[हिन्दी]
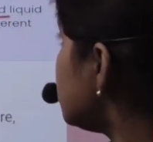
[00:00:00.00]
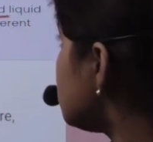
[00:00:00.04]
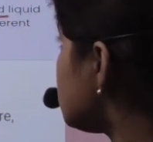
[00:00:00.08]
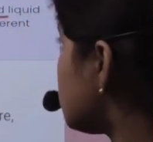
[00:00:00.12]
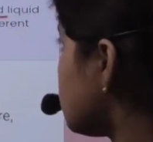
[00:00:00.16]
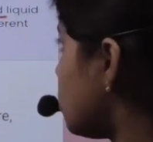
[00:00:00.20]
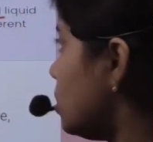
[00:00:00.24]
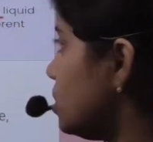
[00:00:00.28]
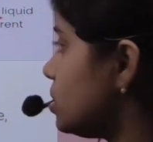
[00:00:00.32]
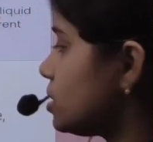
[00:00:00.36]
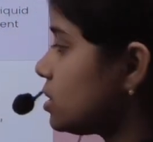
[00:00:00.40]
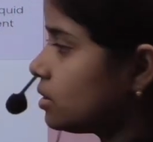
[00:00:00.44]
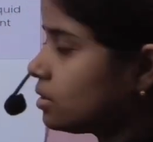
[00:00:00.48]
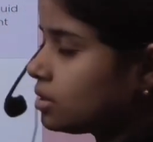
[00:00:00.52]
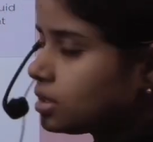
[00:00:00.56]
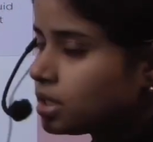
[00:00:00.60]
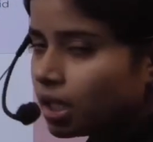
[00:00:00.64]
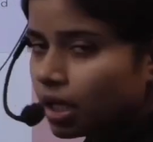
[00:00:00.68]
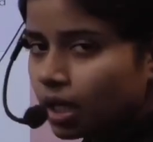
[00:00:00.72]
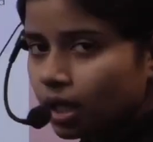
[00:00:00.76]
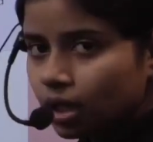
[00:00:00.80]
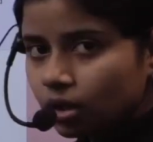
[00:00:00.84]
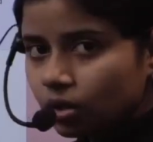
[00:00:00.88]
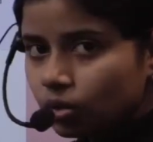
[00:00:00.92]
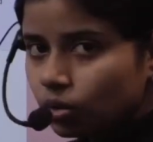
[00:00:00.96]
सॉल्ट
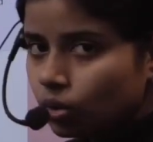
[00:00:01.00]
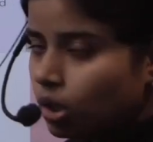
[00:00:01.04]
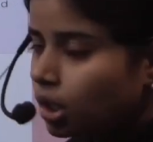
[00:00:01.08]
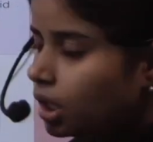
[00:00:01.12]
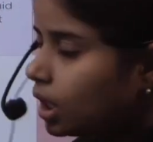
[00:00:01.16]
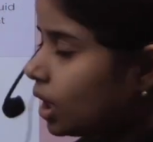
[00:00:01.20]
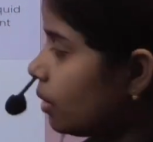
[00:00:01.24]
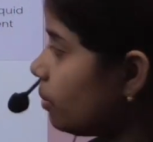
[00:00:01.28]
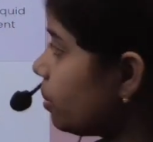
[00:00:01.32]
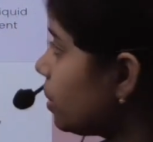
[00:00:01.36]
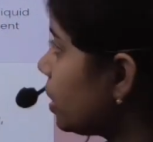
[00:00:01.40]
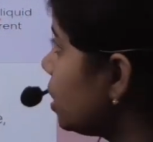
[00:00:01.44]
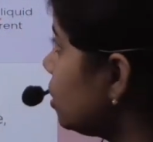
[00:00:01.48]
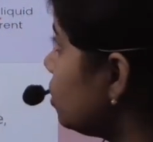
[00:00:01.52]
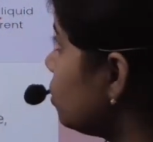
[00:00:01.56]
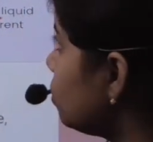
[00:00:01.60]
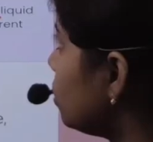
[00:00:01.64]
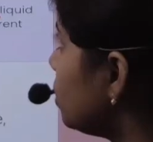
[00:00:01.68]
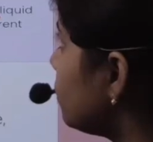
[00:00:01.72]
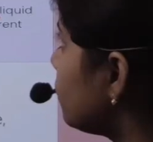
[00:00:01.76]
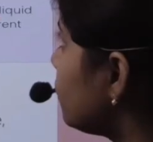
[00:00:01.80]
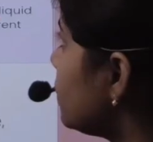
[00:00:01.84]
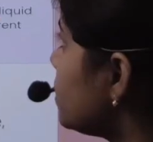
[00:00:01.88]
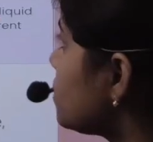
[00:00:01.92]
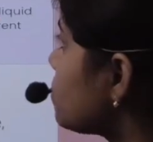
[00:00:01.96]
ठीक है तो ये आपके दो
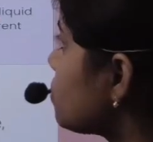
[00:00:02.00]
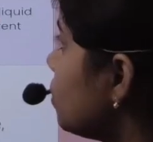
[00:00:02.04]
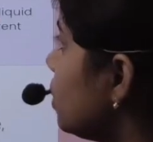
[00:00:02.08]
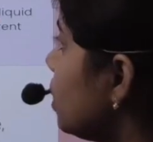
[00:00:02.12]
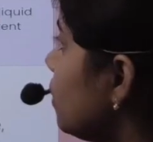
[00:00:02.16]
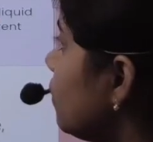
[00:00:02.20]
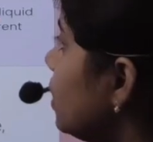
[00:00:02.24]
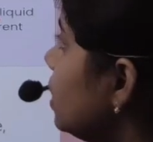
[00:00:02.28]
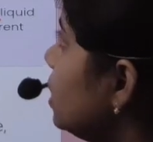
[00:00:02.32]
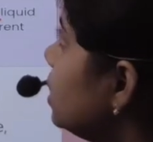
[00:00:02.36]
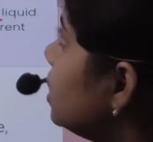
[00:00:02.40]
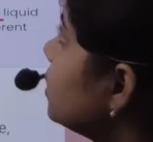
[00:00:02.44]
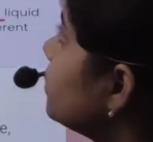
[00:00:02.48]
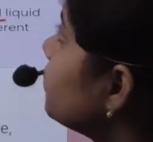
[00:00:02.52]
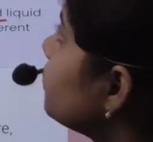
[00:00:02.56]
डिफरेंस होने वाले हैं